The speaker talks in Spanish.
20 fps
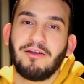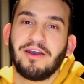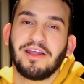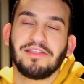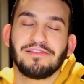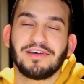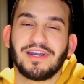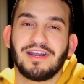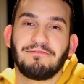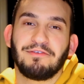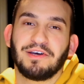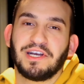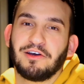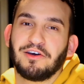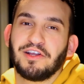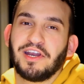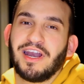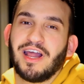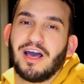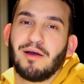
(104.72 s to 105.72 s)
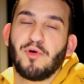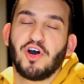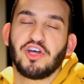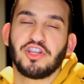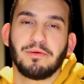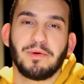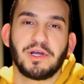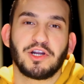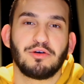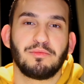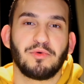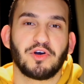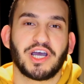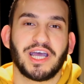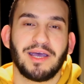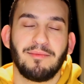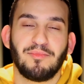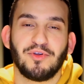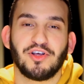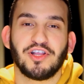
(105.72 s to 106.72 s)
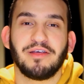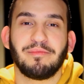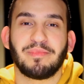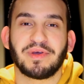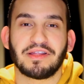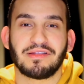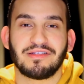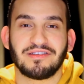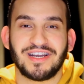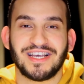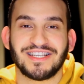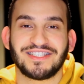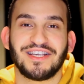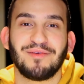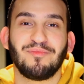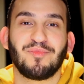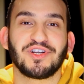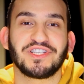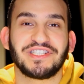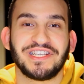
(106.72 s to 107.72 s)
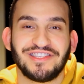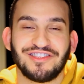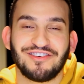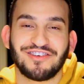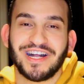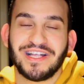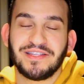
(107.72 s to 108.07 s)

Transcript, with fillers: Hablando de la faraona, la vamos a tomar como ejemplo de persona 100%